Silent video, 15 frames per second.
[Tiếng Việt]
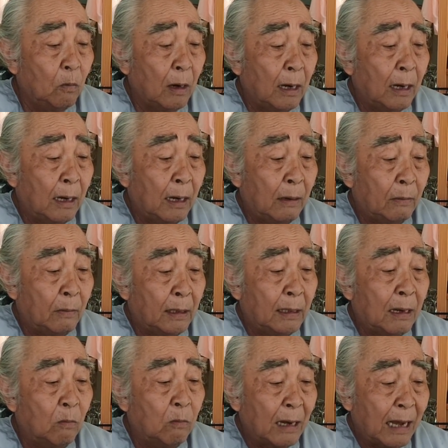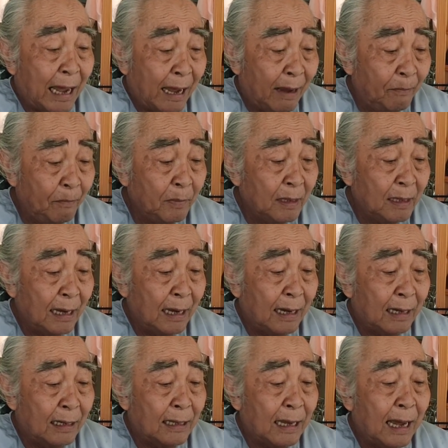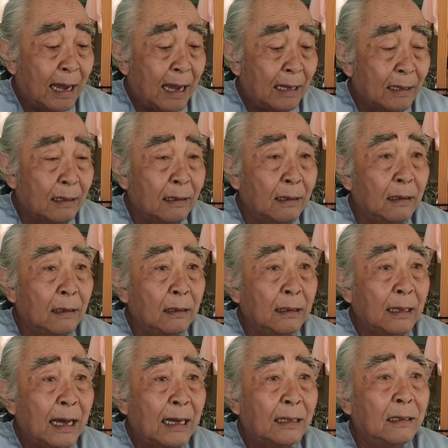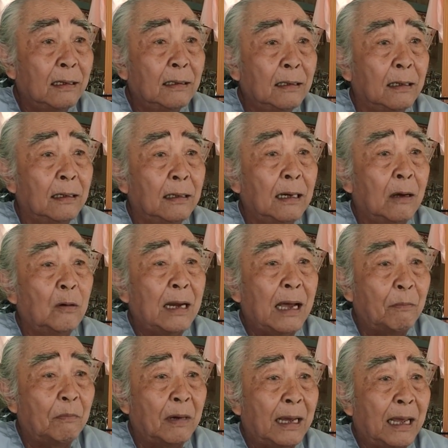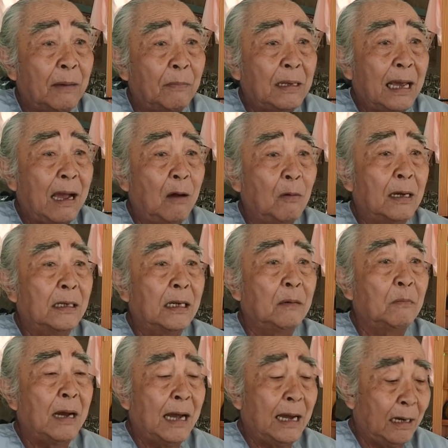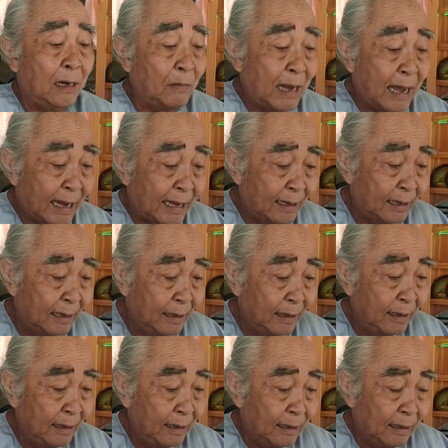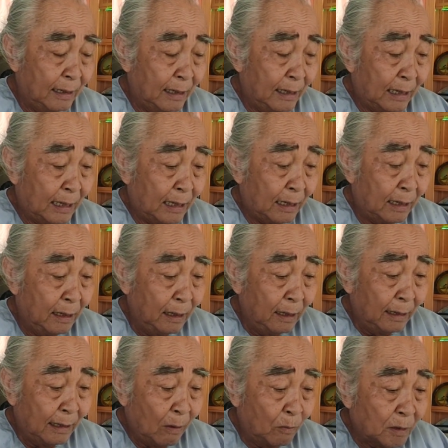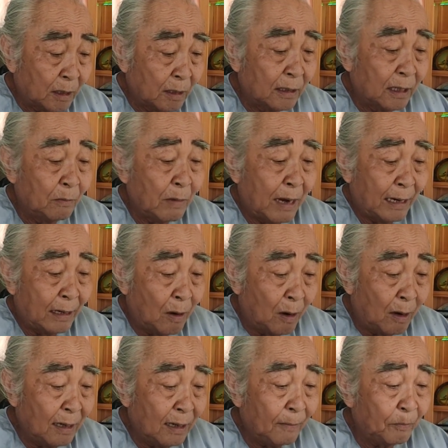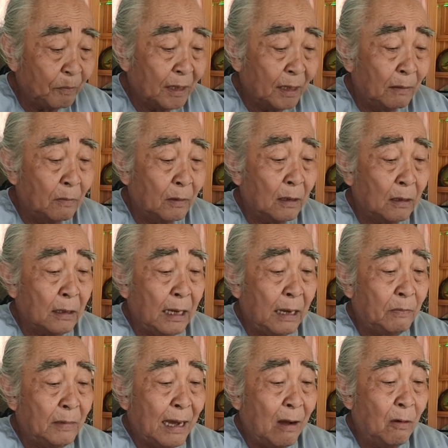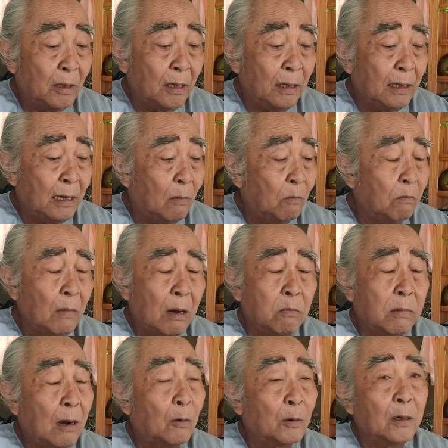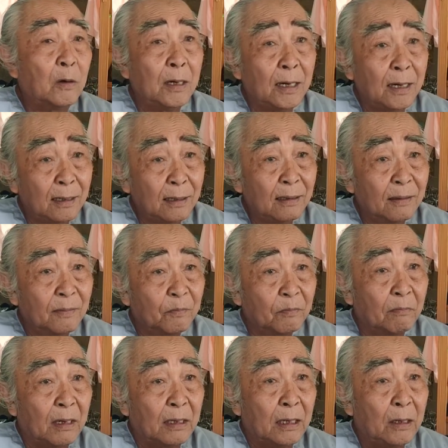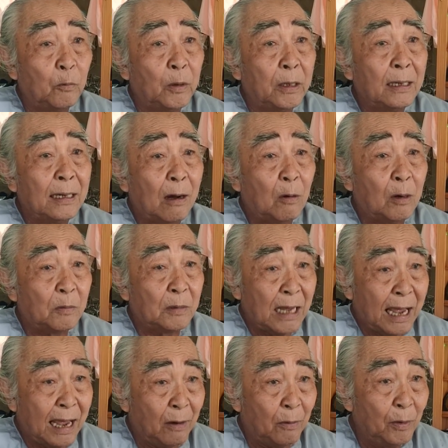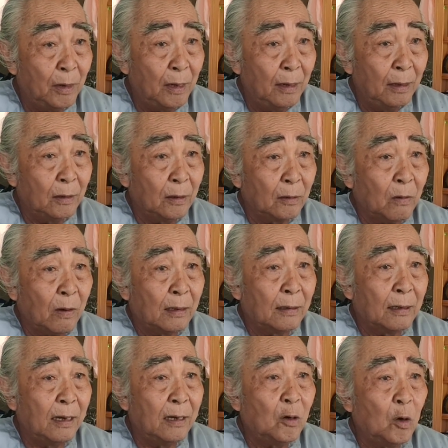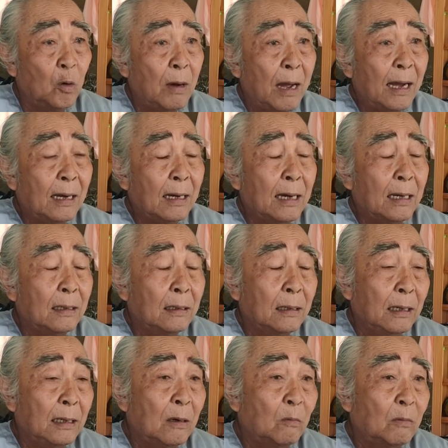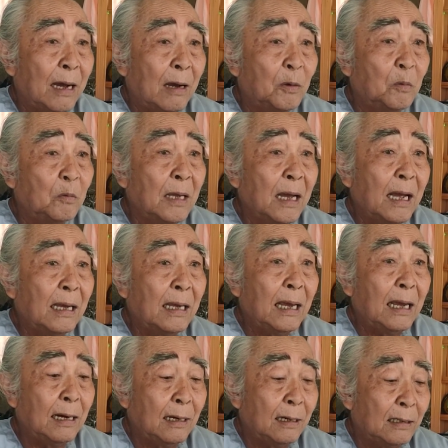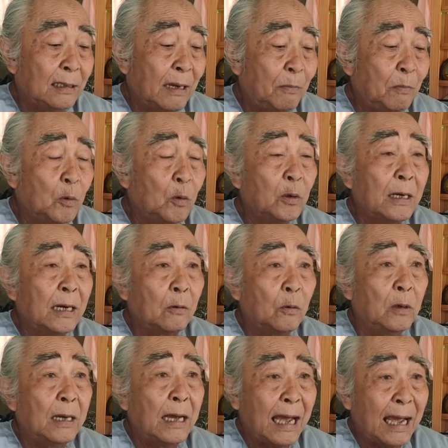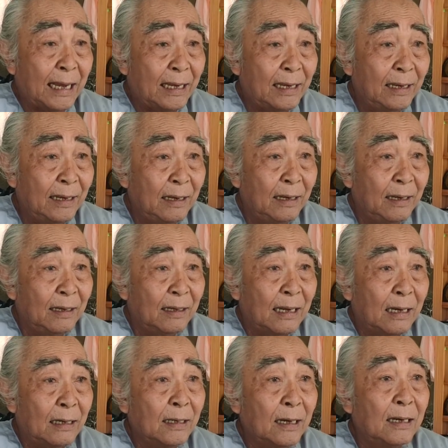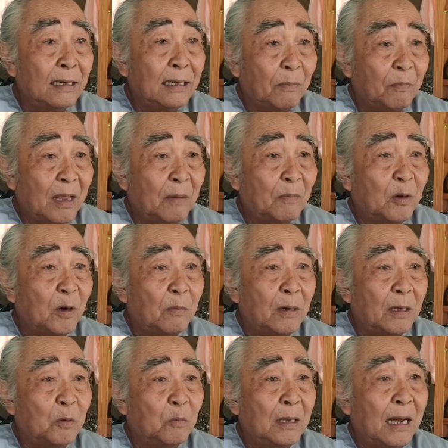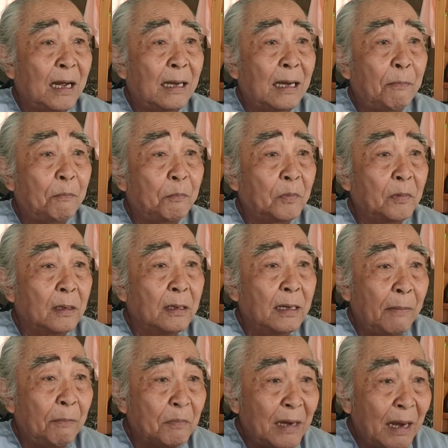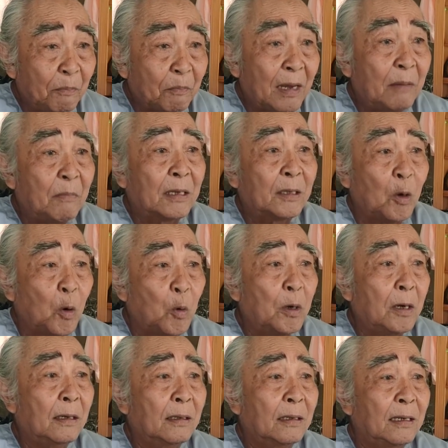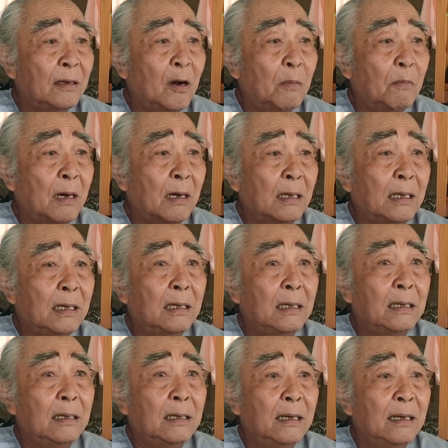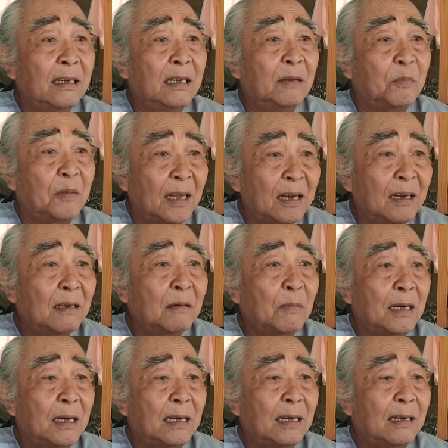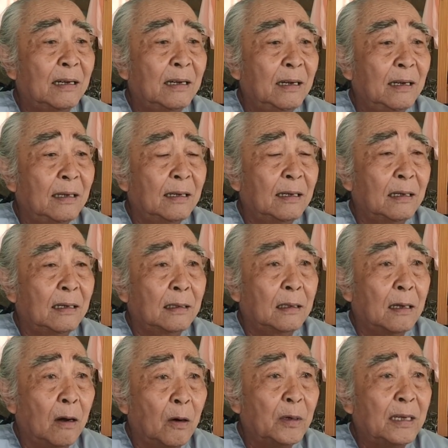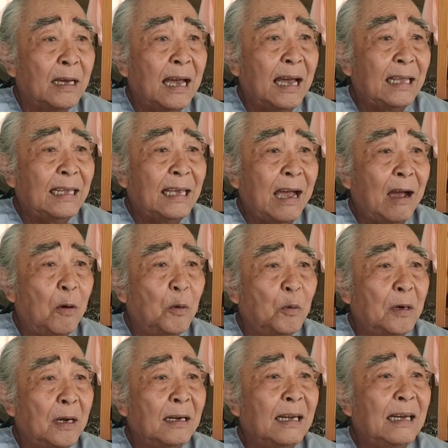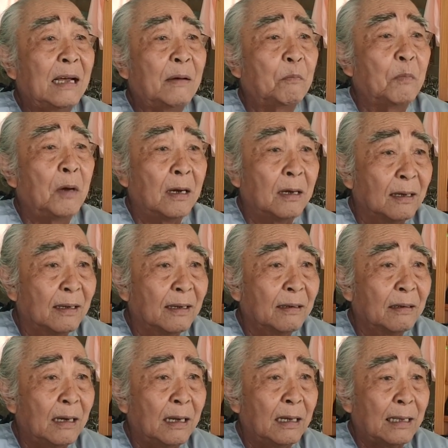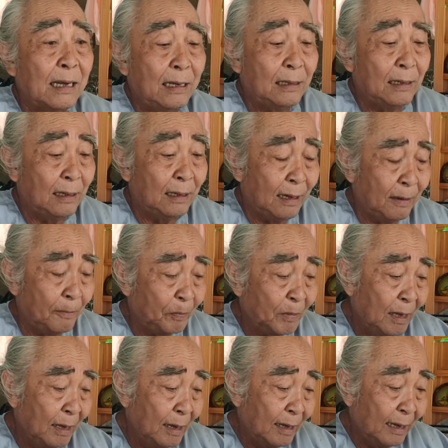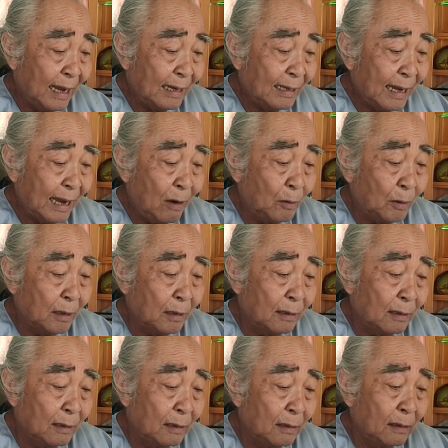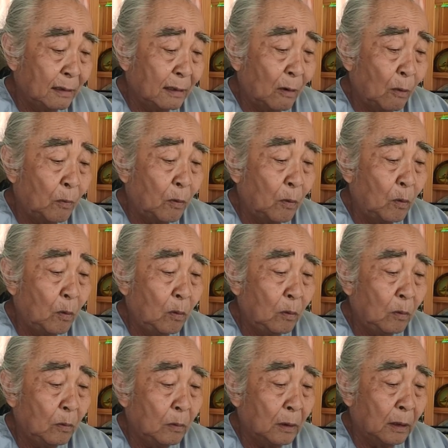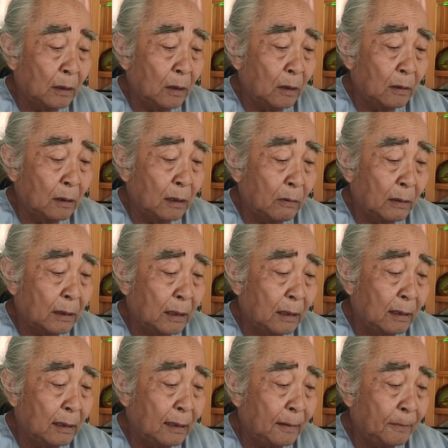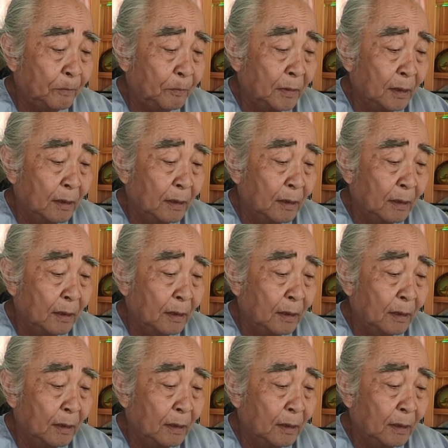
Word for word: qua mà thông cảm và tha những tha thứ những lỗi lầm mà em cháu đã trình bày hôm nay thì à, trong sự trình bày đó đó thì các em cháu chỉ không mong cầu cho hết mà chỉ nguyện cầu làm sao cho toàn thể cô bác anh chị đồng đạo chúng ta nghe lời sấm của của ngài đã trên trăm năm rồi mà chúng ta gấp gấp gấp để mà tu đó thì đó mà cái niềm tin mà à, tôi và hai cháu rất lấy làm mừng là tại vì á, các cháu từ Châu Phú ở từ à, trên à,